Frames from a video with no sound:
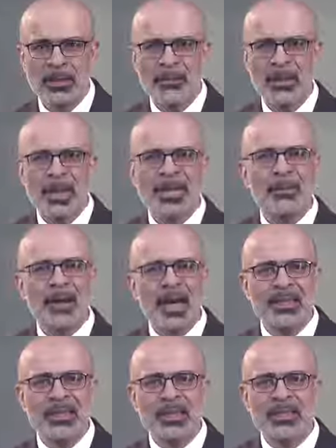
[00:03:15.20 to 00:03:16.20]
ما هي
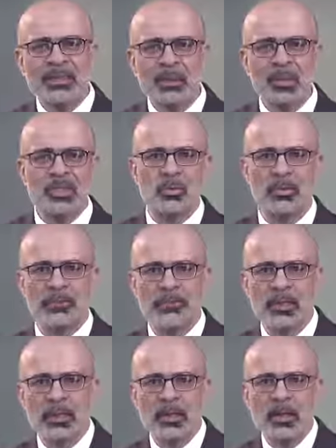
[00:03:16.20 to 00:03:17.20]
أبعاد هذا التوازن
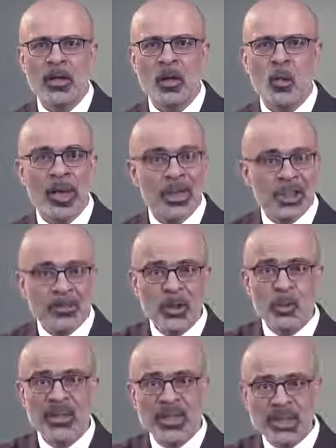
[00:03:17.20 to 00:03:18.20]
وهل
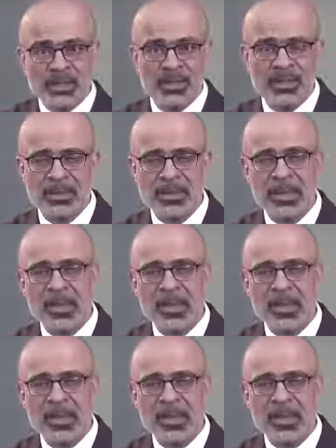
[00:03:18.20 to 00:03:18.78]
جميع الناس